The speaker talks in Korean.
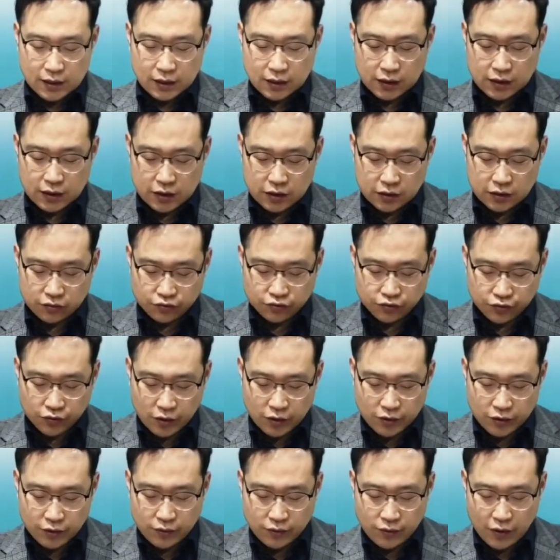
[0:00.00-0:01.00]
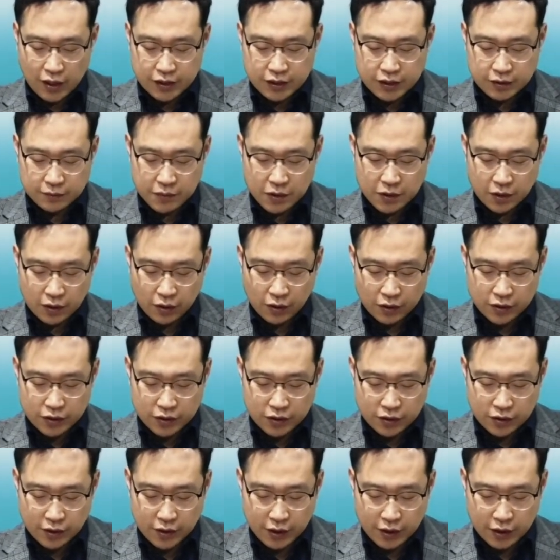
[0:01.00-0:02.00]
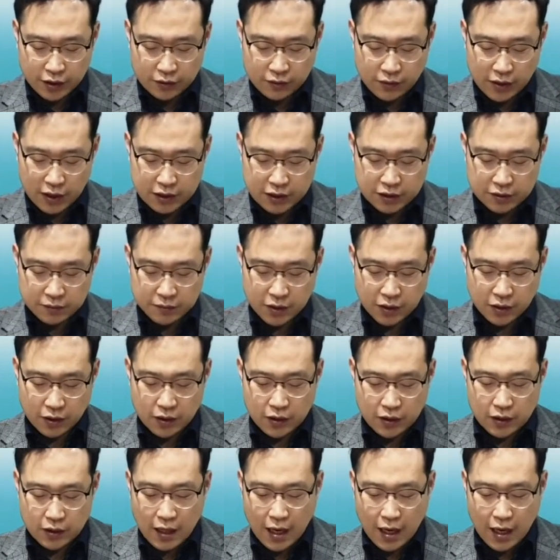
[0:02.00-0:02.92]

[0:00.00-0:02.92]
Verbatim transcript: 그는 구원도 하시며 건져내기도 하시며